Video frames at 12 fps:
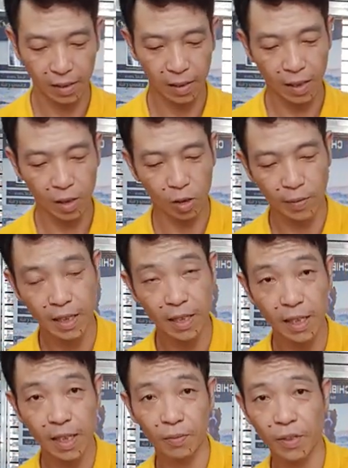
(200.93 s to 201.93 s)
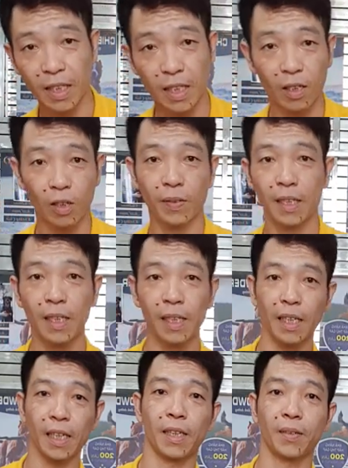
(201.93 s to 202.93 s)
Thế ngồi bên dưới nha, Messi ngồi bên dưới
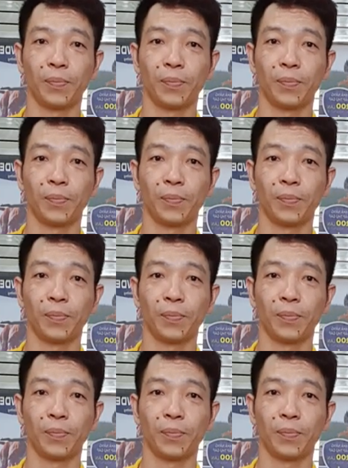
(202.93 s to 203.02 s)
nha.